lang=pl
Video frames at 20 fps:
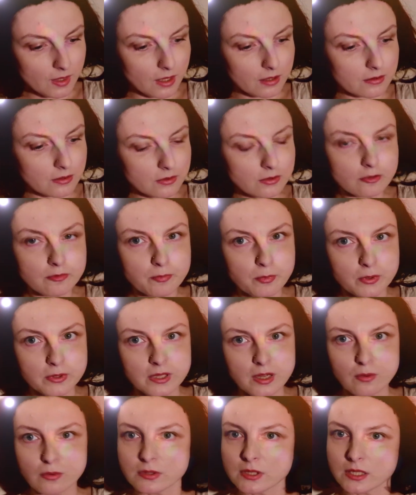No i to
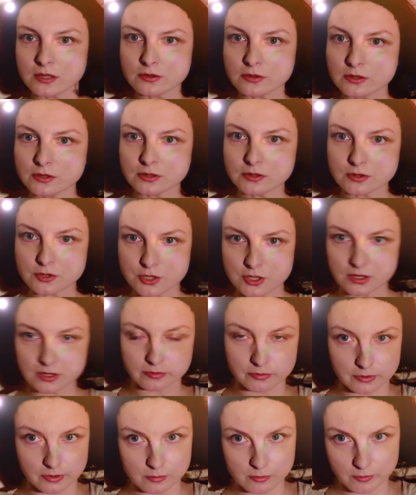wpłynęło na to, że tych
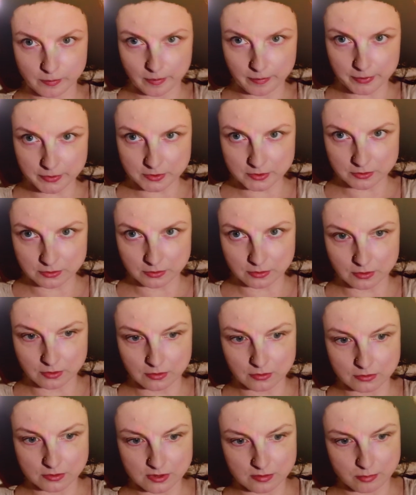filmów po
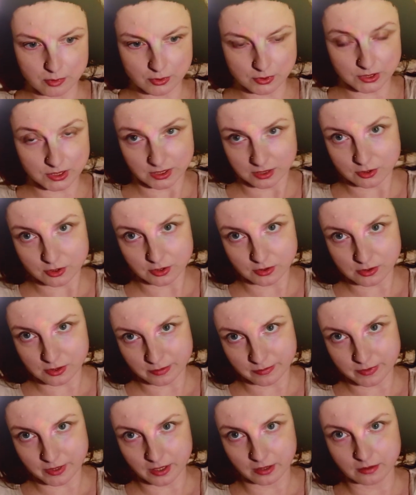prostu zrobiło się znacząco
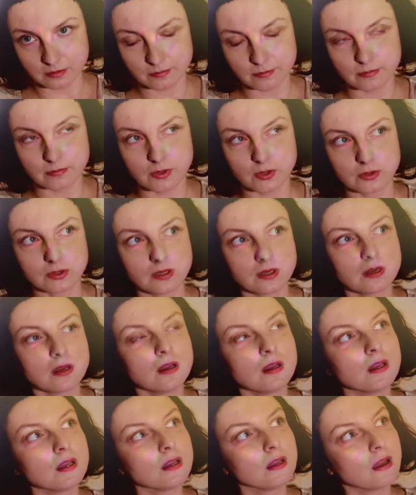mniej moich.
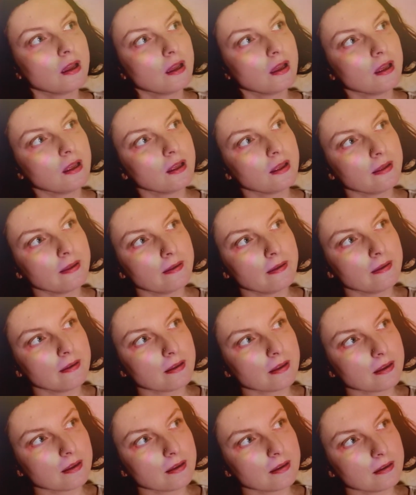
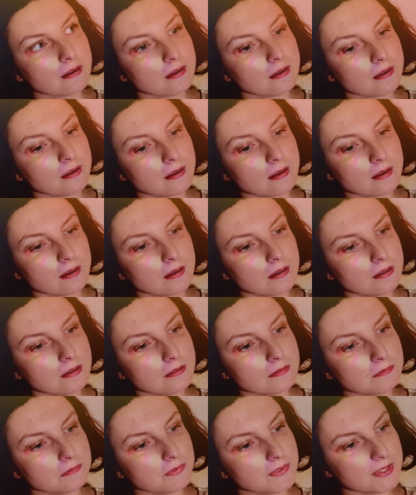E,
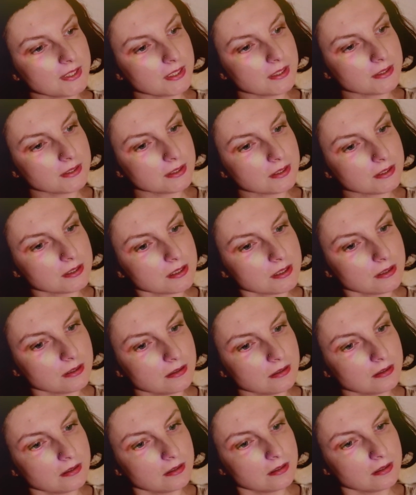więc
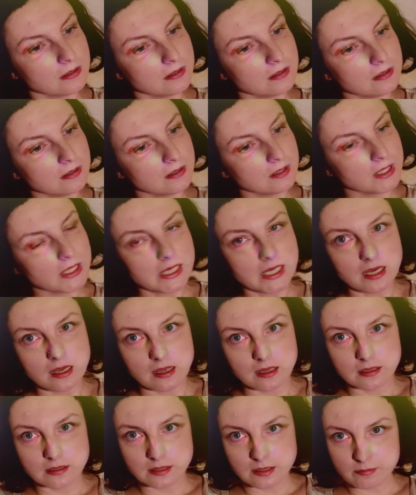
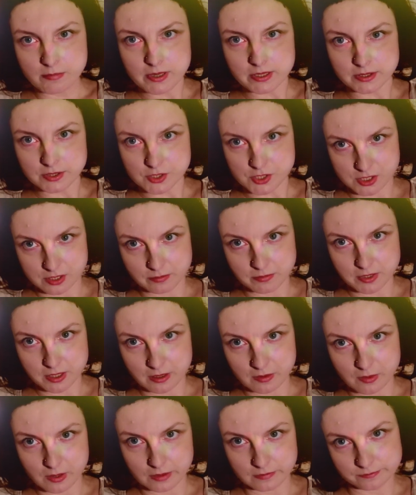nie będę
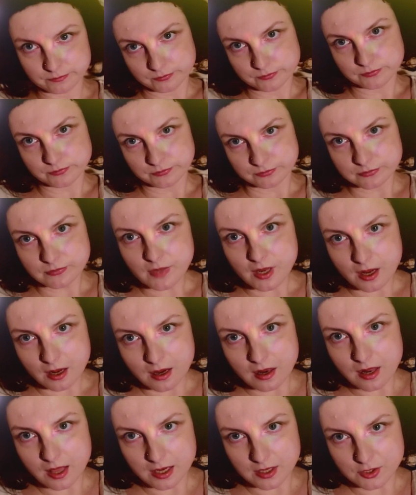ściemniała.
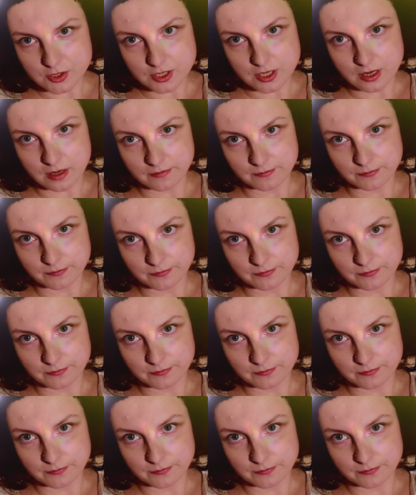Leżę.